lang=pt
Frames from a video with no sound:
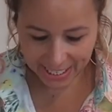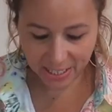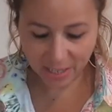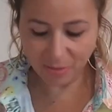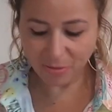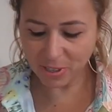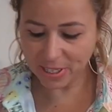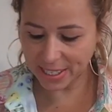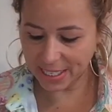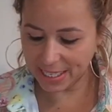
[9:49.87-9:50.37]
que, que
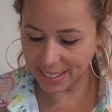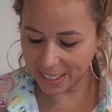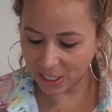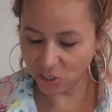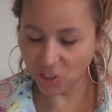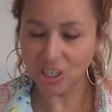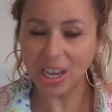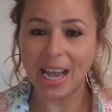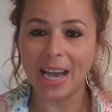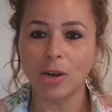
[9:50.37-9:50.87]
vocês
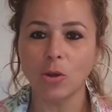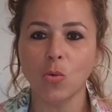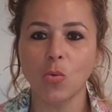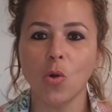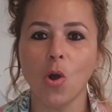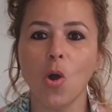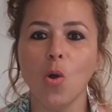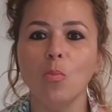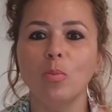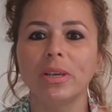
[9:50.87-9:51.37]
acharam?
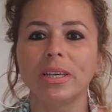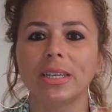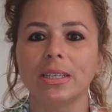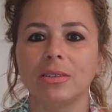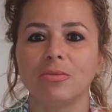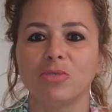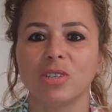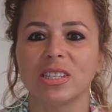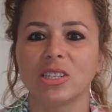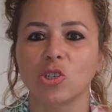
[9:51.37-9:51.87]
Qual
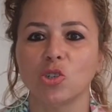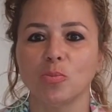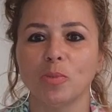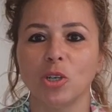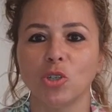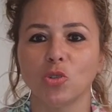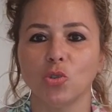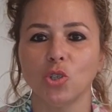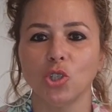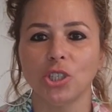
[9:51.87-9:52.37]
biquíni vocês
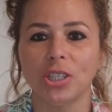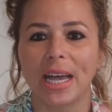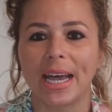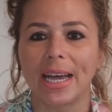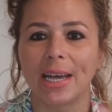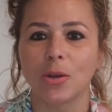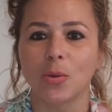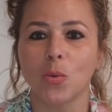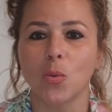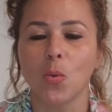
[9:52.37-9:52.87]
mais
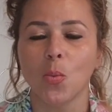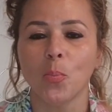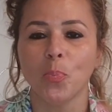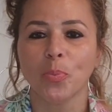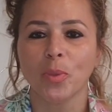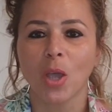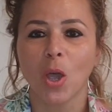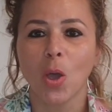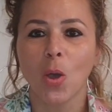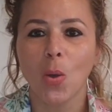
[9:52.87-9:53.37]
gostaram?
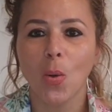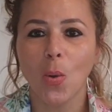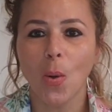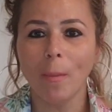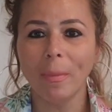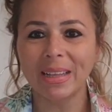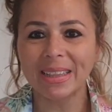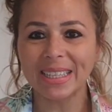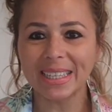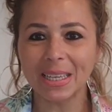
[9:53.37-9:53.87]

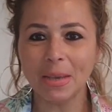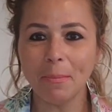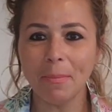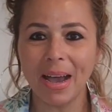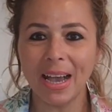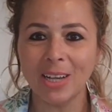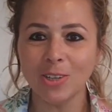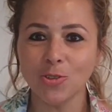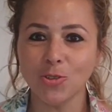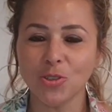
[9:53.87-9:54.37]
Comenta aqui
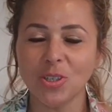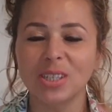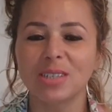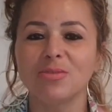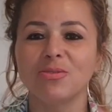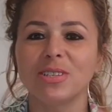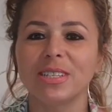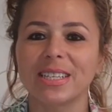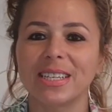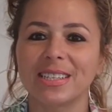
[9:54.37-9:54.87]
embaixo o que,
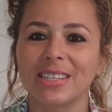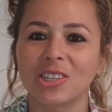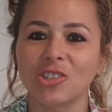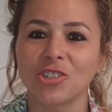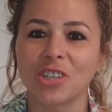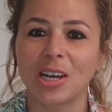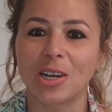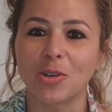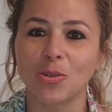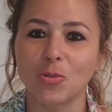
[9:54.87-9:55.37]
que vocês
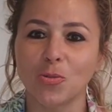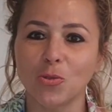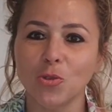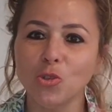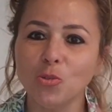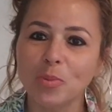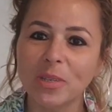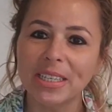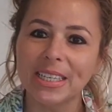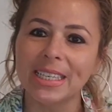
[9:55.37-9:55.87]
acharam
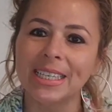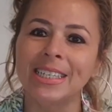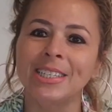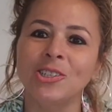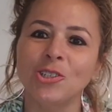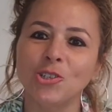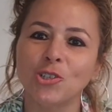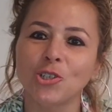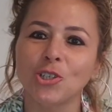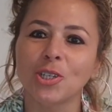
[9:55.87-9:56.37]
dos
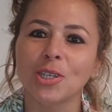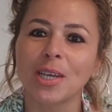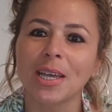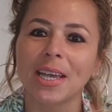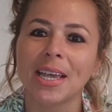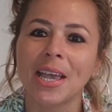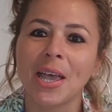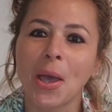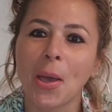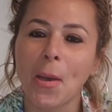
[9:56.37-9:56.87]
biquínis.
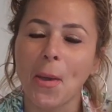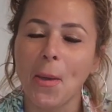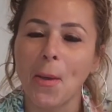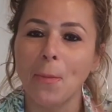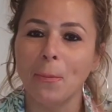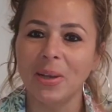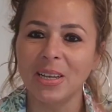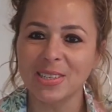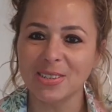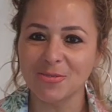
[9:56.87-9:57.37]
Eu
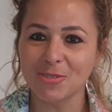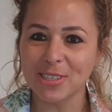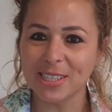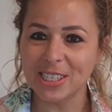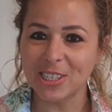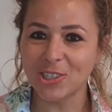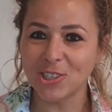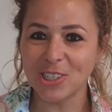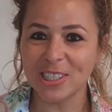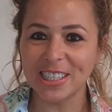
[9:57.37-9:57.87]
peço a
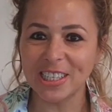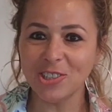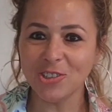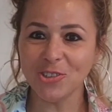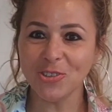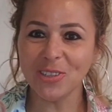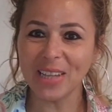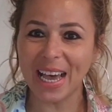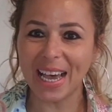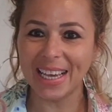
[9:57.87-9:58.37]
vocês que
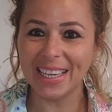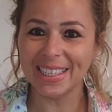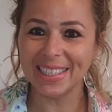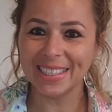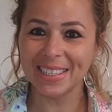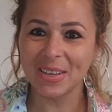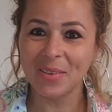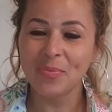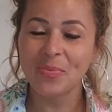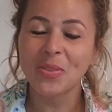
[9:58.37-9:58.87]
deixem um like,
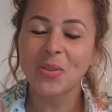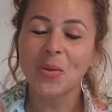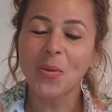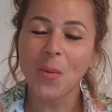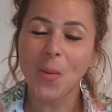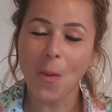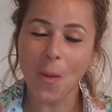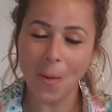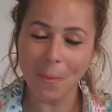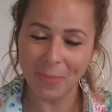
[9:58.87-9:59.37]

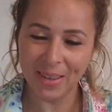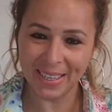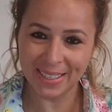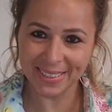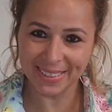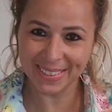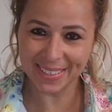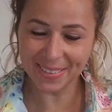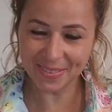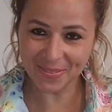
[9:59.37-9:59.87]

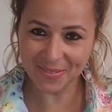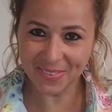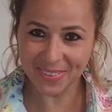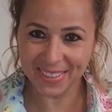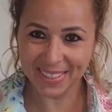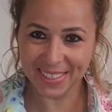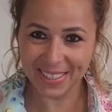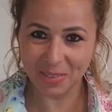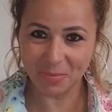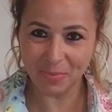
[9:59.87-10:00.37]
comenta aqui
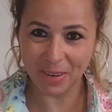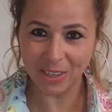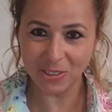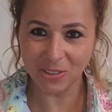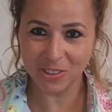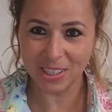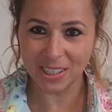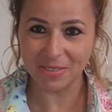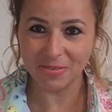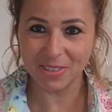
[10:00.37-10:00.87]

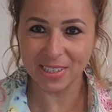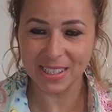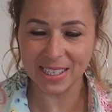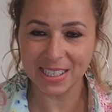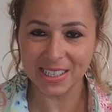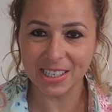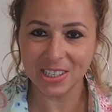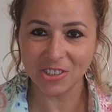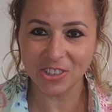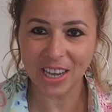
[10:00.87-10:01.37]
embaixo o que, que
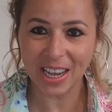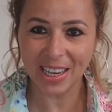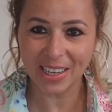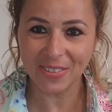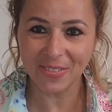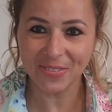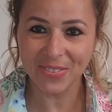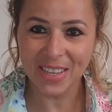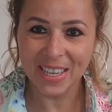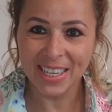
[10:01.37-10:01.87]
vocês
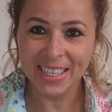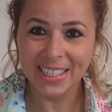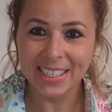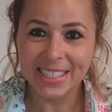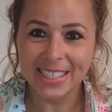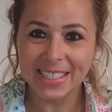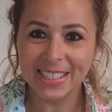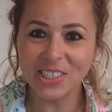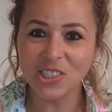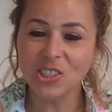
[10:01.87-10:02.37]
acharam,
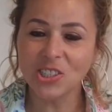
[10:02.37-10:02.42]
se